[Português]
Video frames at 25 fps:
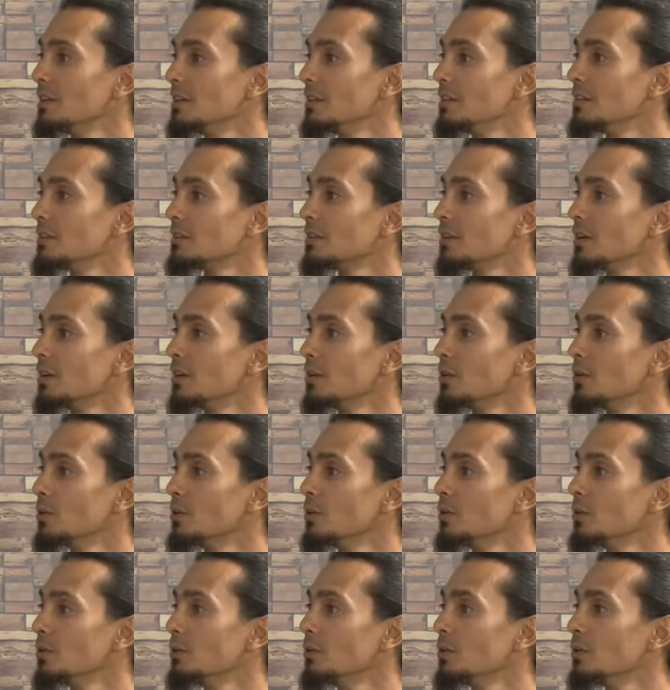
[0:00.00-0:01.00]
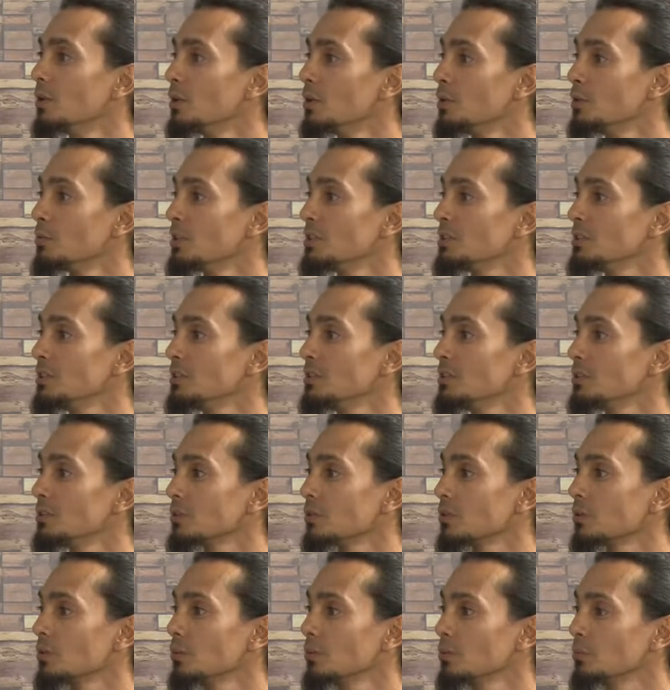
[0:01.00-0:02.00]
Então, imagine,
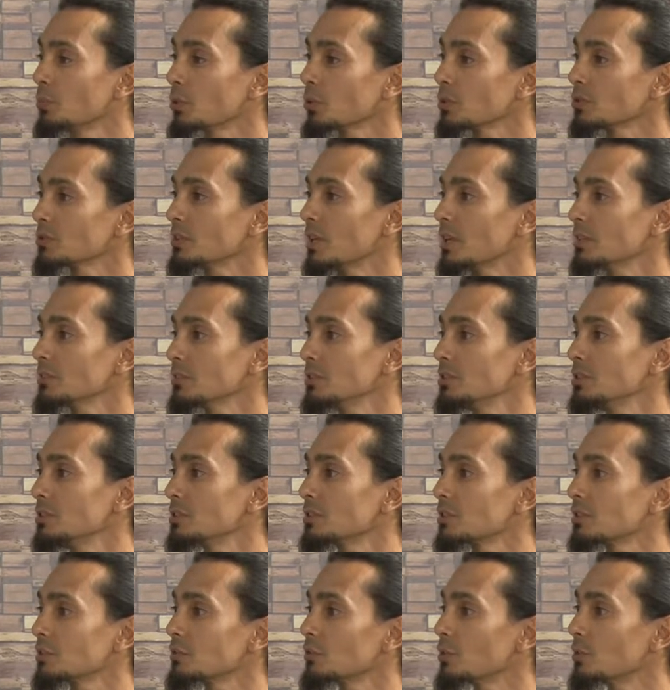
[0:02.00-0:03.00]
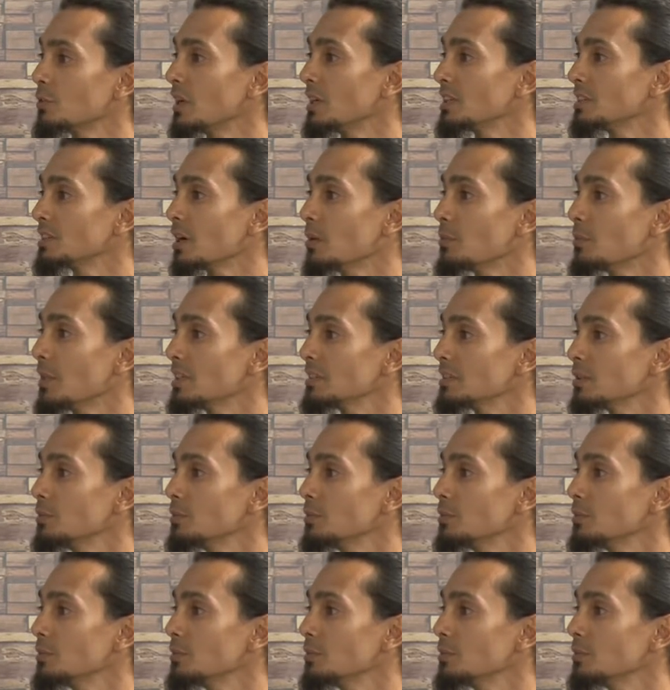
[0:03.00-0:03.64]
com um processo a gente transformar já mais